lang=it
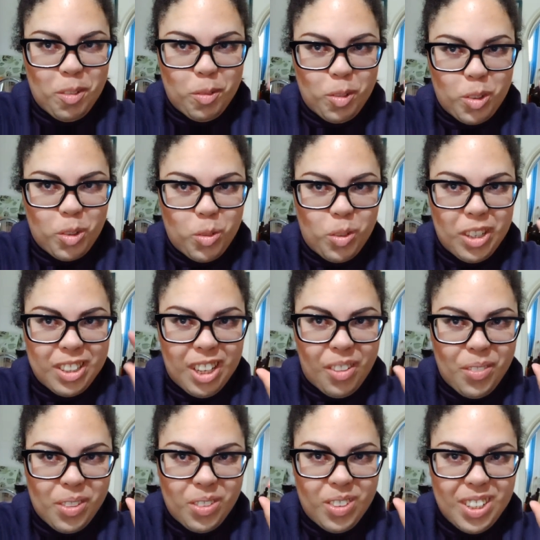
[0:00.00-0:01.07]
per fortuna tra
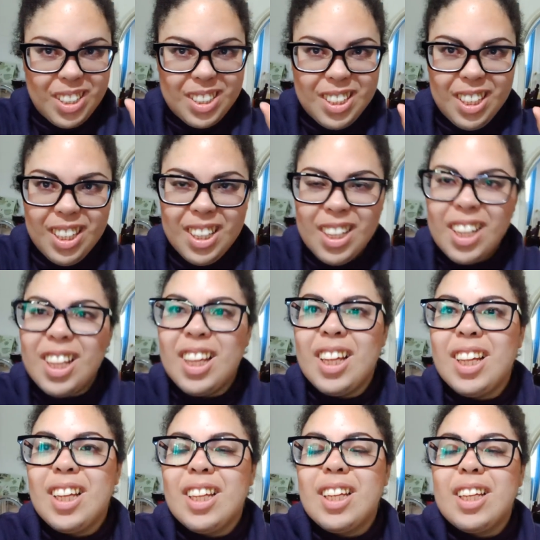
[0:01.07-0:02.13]
virgolette.
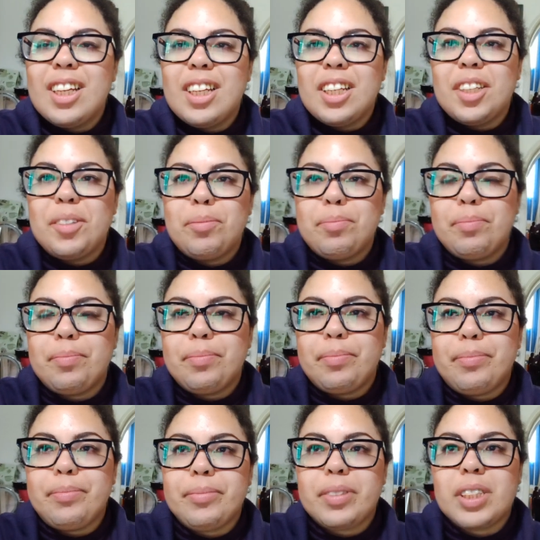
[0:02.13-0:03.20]
E,
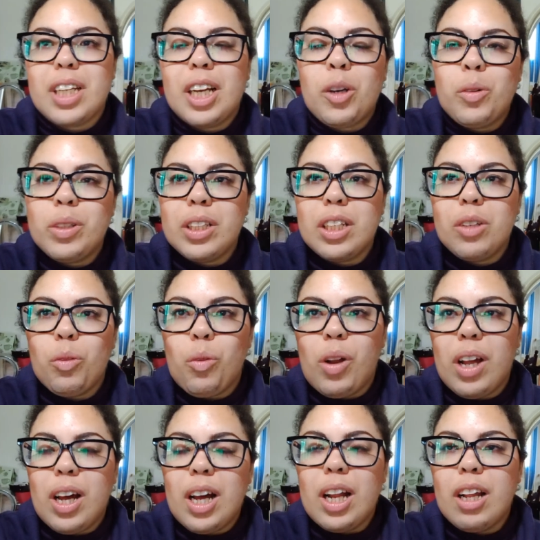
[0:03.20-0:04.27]
ehm, e quindi
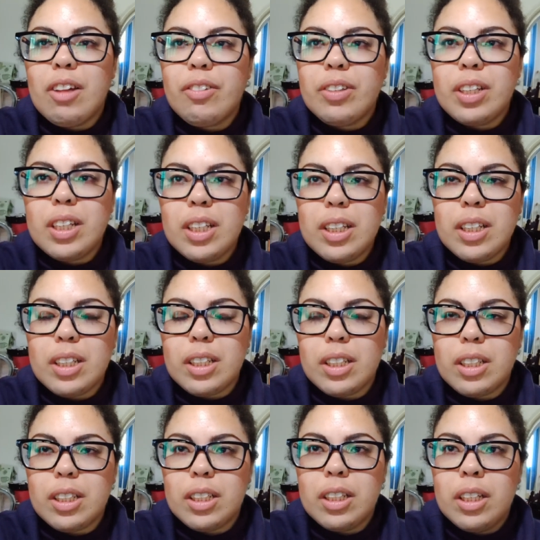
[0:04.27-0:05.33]
nulla, alla fine
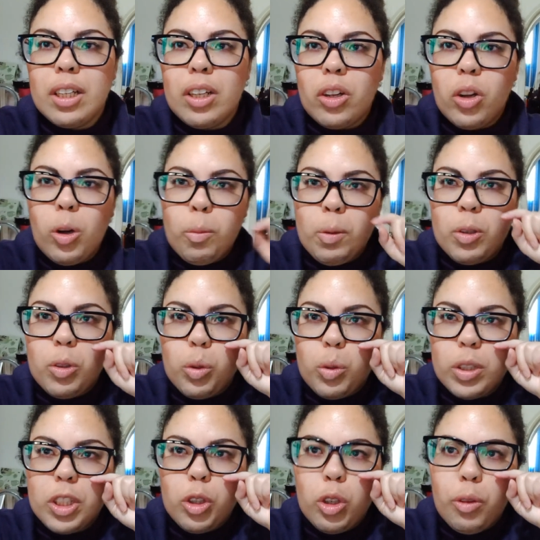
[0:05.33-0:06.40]
eh, ho preso
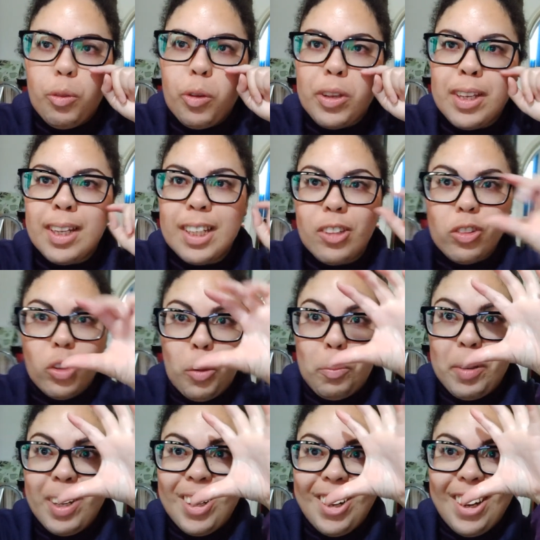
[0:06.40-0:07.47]
questi nuovi occhiali che sono
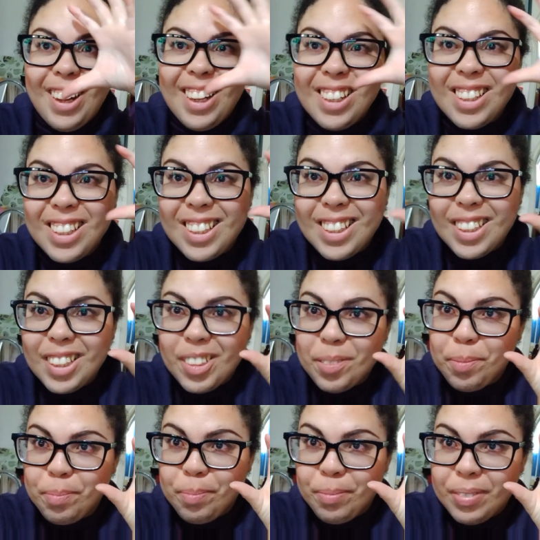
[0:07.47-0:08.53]
belli larghi,
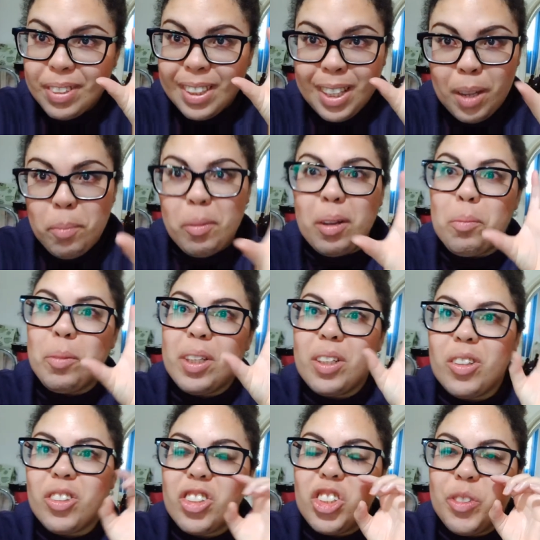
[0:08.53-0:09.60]
ma
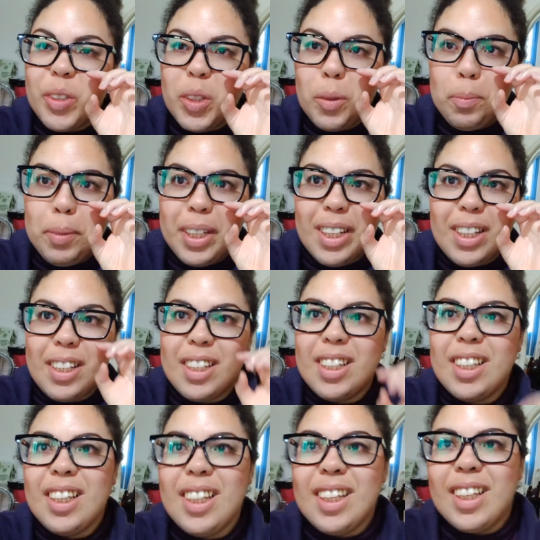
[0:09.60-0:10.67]
almeno ci vedo bene.
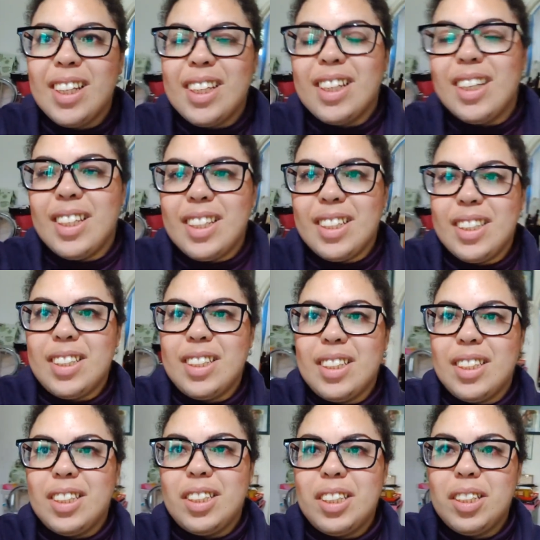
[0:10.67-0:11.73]

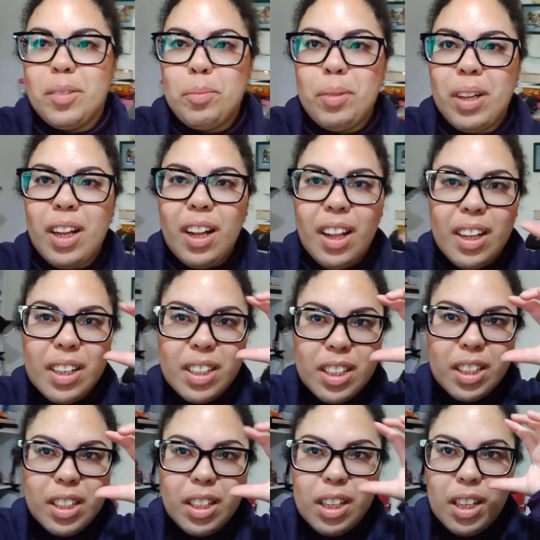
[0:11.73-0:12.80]
Eh, belli
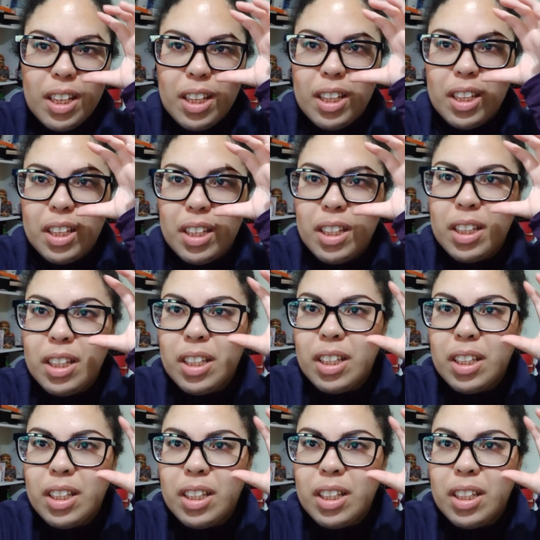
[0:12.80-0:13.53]
larghi e